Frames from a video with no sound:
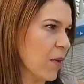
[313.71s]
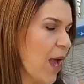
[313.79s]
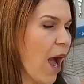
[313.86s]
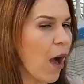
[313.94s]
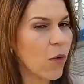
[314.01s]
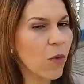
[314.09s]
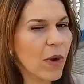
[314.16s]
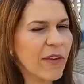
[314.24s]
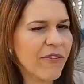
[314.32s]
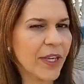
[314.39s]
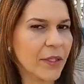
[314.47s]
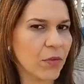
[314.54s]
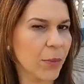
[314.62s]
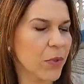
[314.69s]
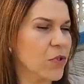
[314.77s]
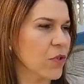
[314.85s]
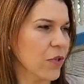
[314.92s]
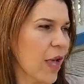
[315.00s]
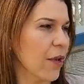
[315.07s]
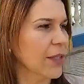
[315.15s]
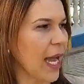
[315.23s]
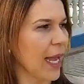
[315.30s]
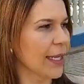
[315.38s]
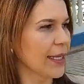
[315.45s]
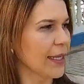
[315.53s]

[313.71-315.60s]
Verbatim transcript: Algum evento emocional está ali,